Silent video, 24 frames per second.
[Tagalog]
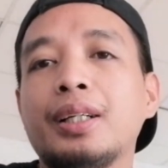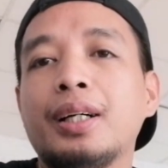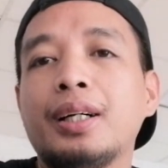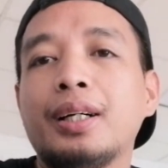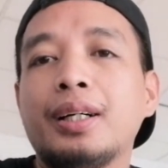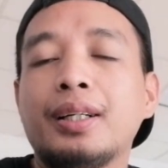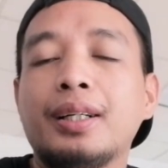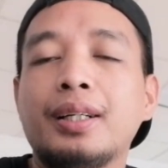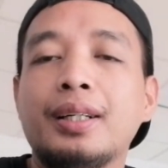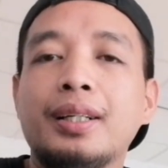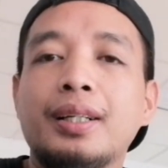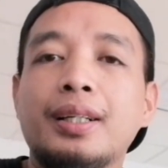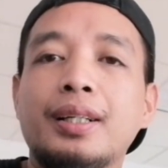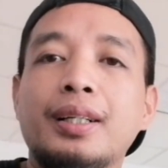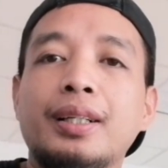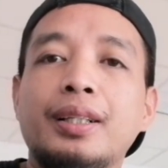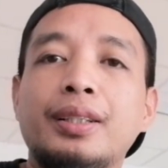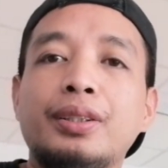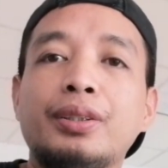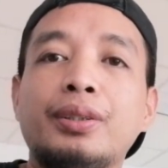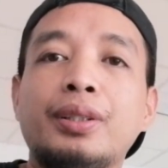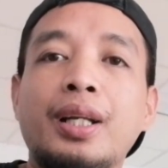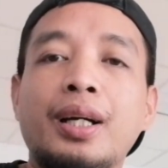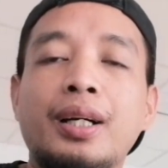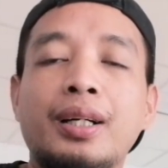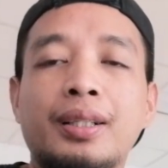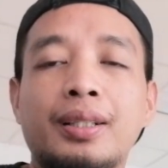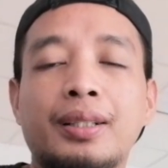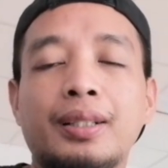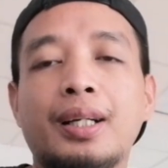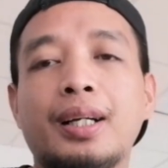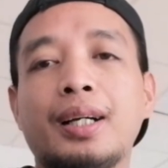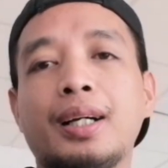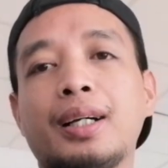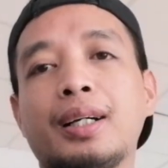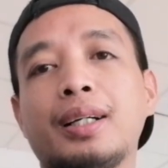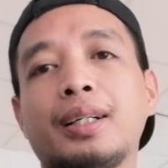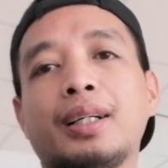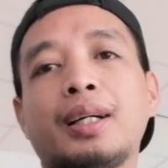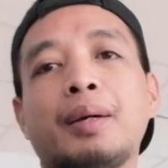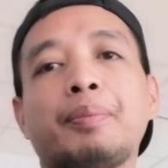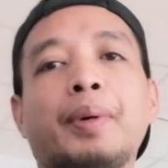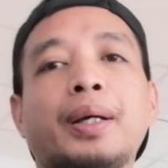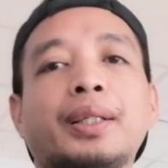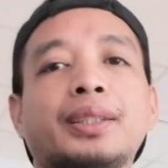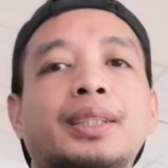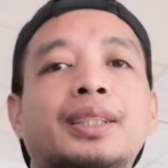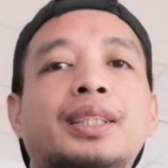Uh, yun lang, uh,
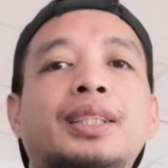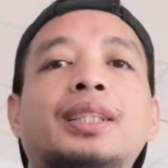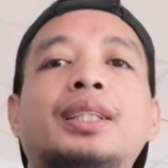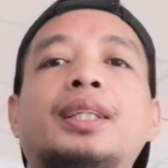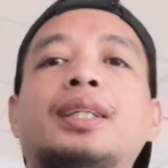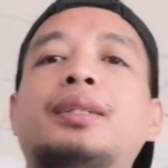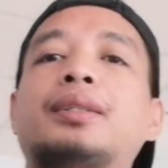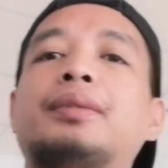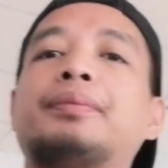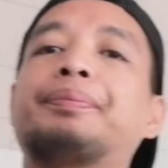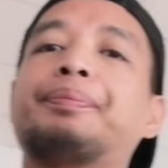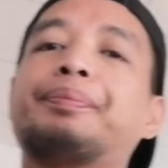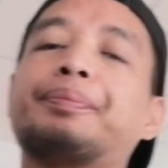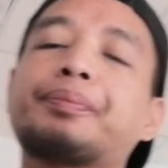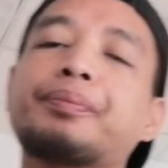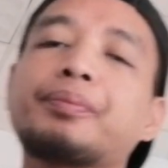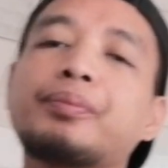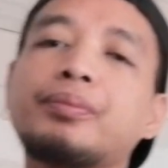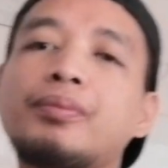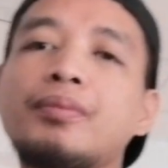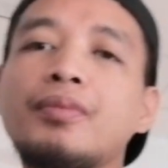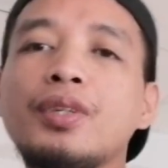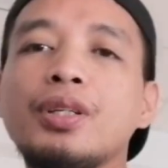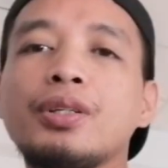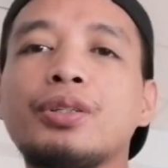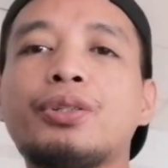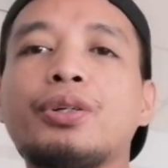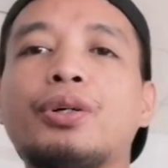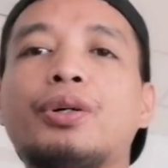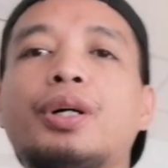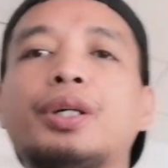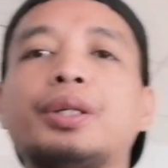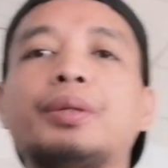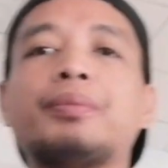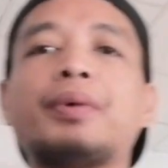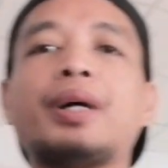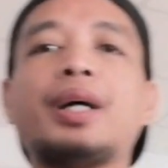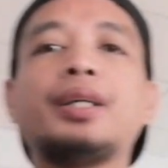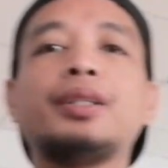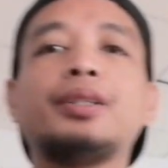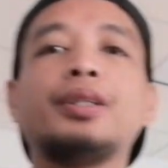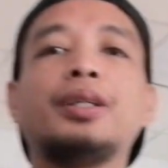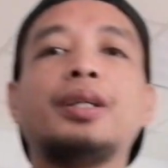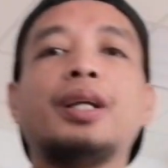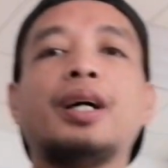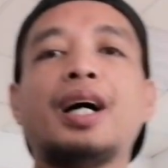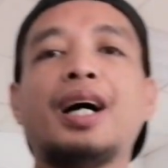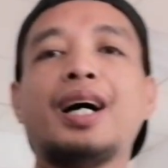capacity niya. So, yun mga
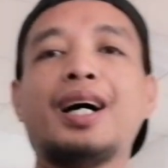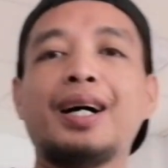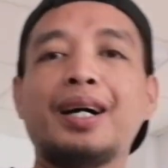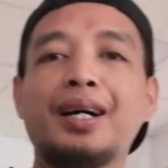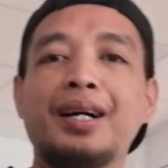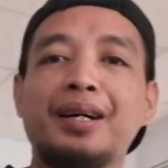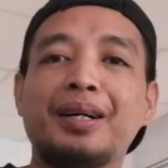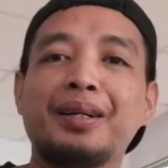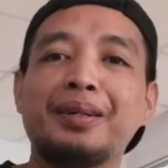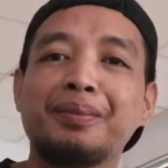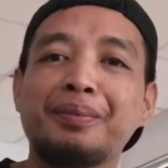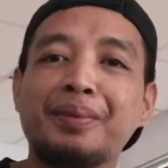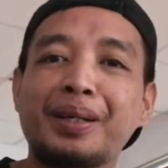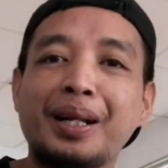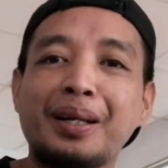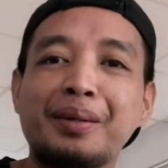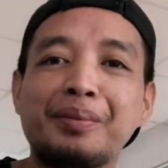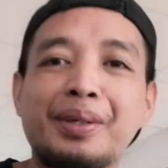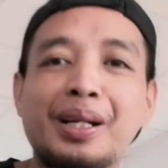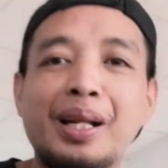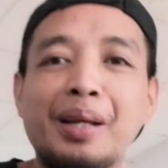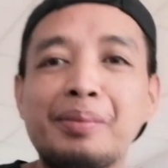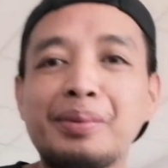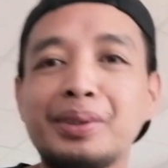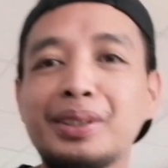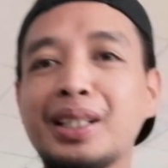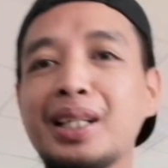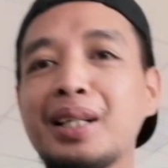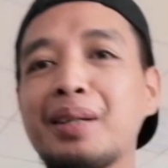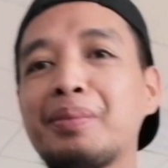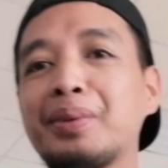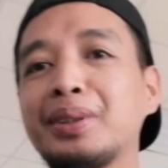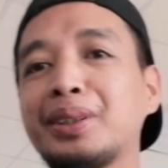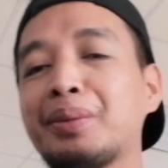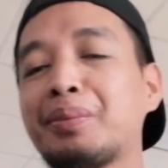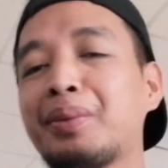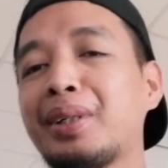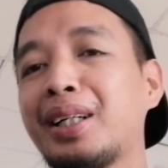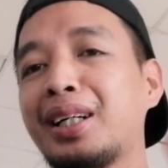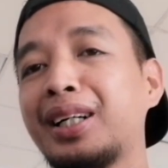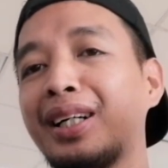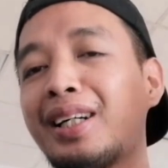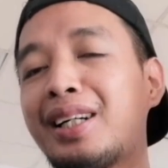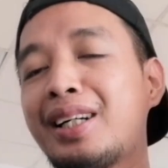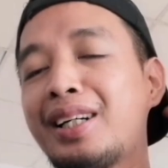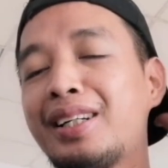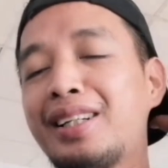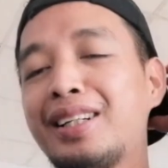idol, uh, maraming maraming salamat sa mga
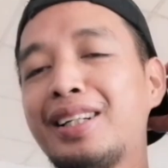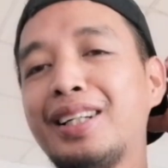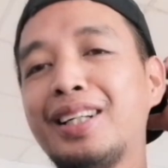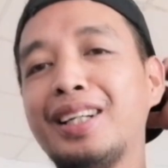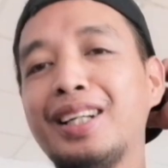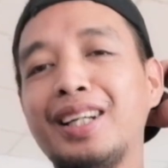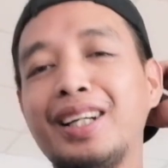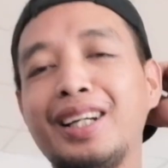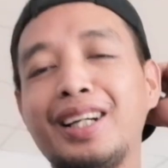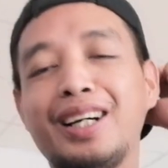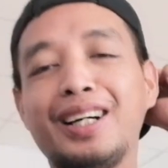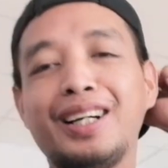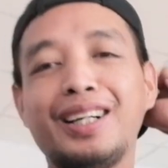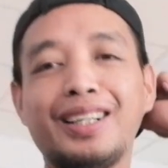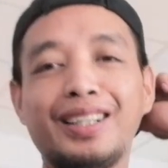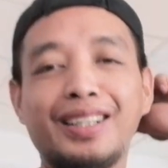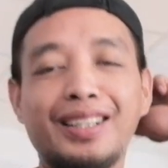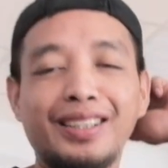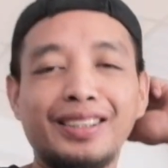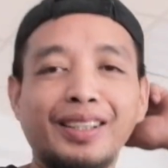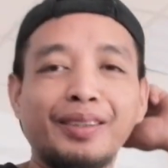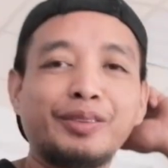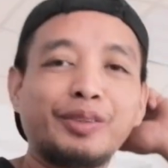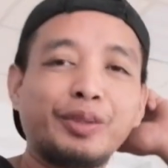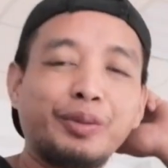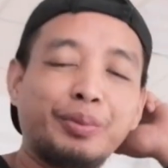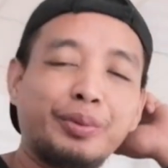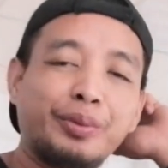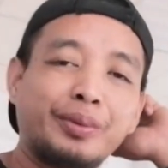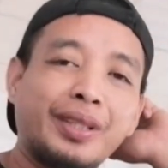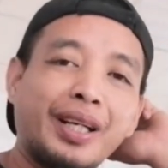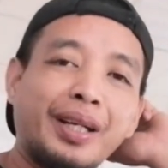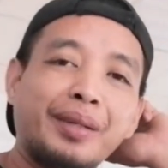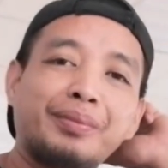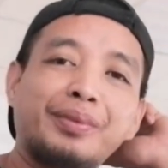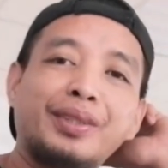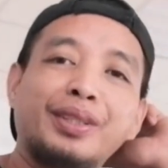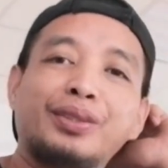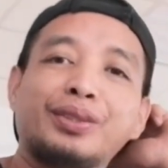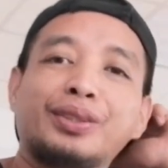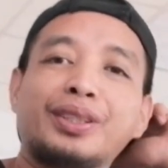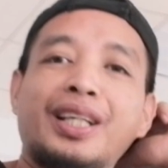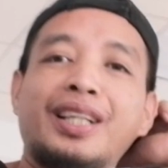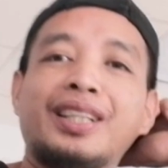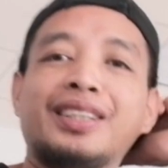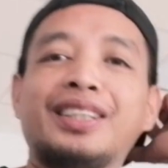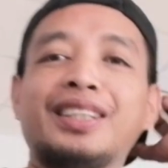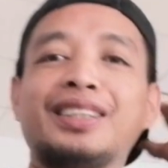uh, nag-subscribe dito
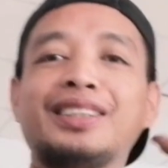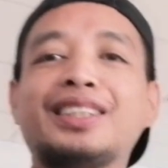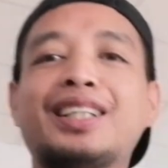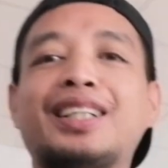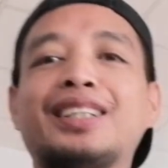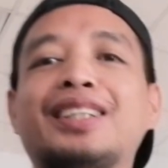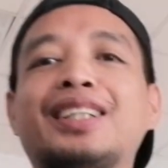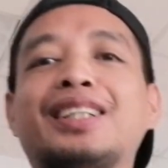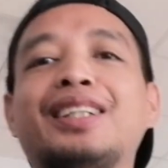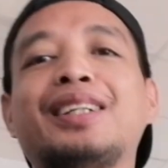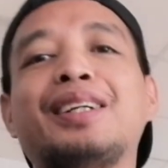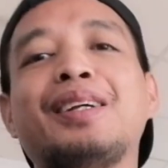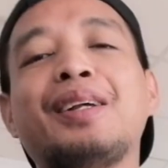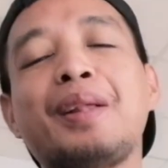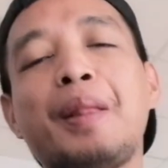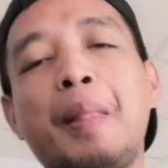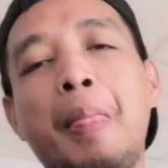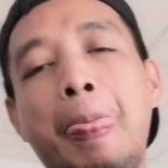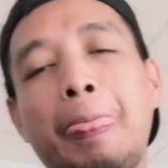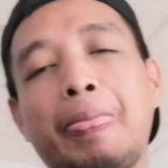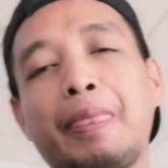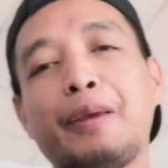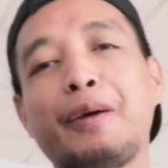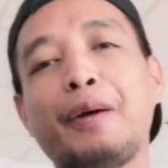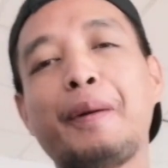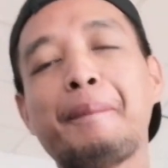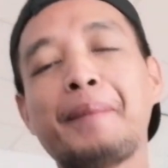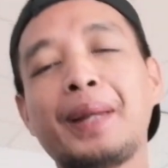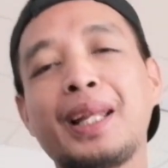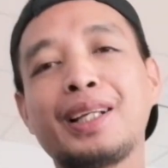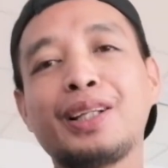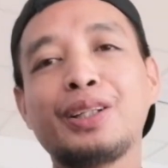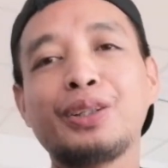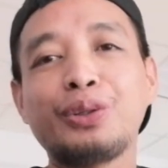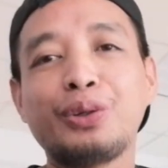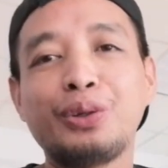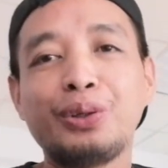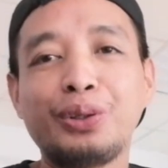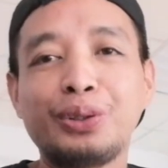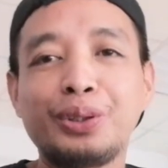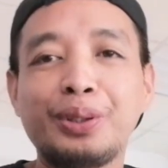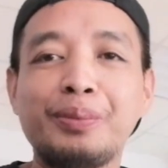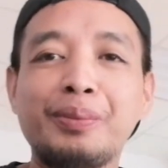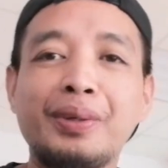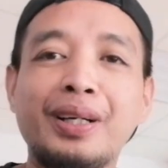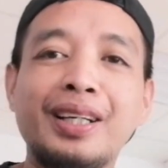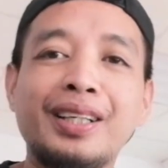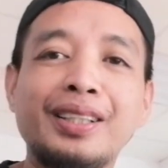sa ating channel. So, malaking tulong
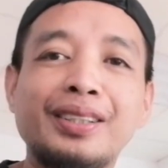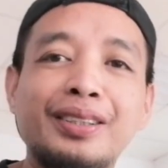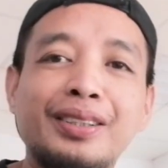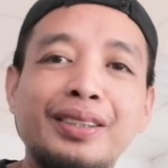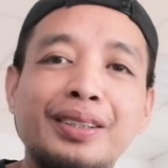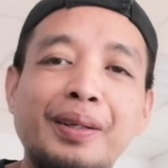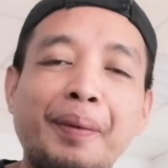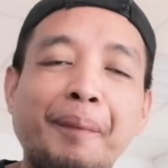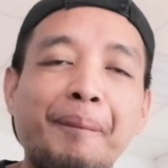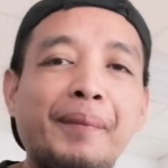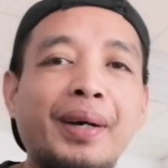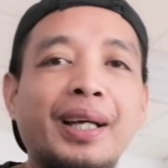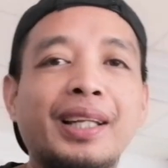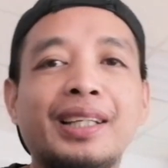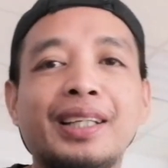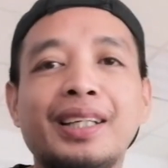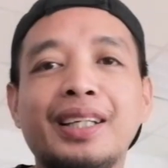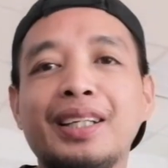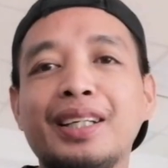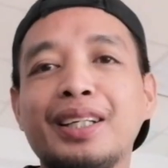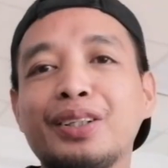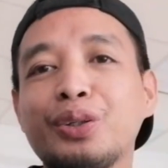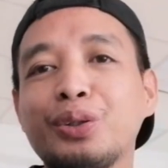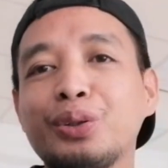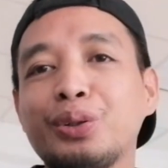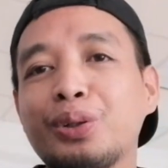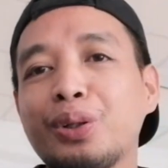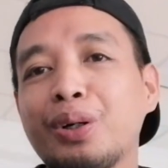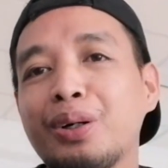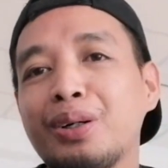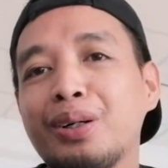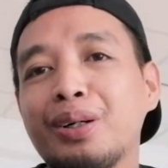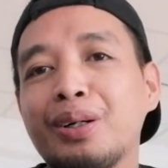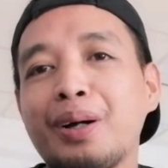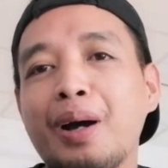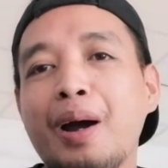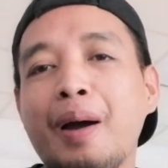yun mga idol. Bali, road to